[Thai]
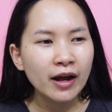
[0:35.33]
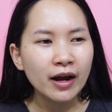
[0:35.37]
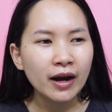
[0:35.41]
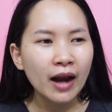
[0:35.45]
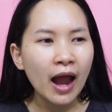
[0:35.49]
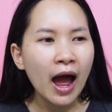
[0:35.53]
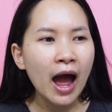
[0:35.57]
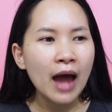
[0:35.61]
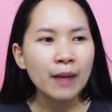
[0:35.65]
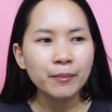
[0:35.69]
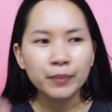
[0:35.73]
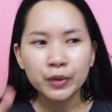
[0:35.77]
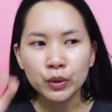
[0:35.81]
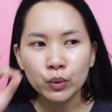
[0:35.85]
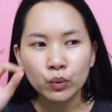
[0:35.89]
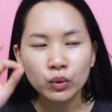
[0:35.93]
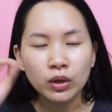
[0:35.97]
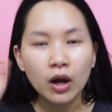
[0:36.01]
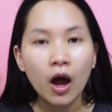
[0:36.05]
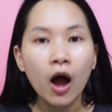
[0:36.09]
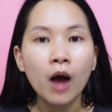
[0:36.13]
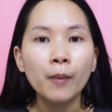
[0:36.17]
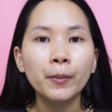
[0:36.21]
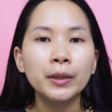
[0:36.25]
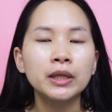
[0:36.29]
กร้าน ผิว
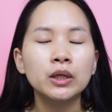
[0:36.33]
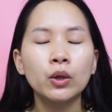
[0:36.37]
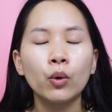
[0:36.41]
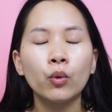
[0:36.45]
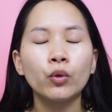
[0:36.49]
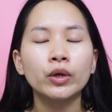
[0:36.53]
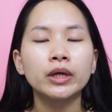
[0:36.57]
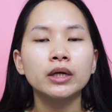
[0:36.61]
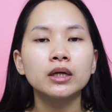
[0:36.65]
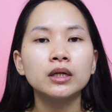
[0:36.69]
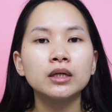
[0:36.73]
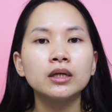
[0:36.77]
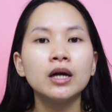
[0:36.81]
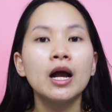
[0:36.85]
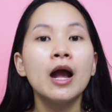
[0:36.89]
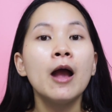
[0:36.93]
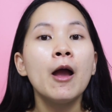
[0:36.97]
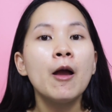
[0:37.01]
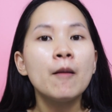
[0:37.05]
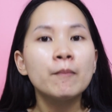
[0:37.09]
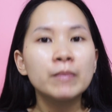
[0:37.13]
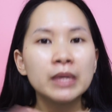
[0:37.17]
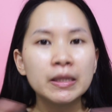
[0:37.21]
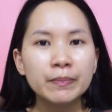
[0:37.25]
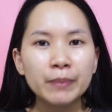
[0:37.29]
ลอกเป็นขุย คือ
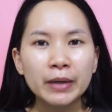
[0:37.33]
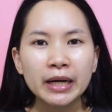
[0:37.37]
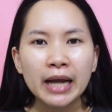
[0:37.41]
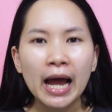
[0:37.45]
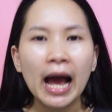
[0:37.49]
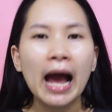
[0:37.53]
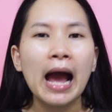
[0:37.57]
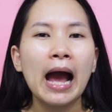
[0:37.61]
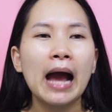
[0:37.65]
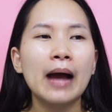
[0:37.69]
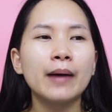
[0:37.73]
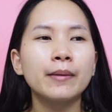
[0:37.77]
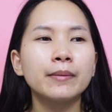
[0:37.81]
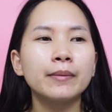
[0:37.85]
มีปัญหา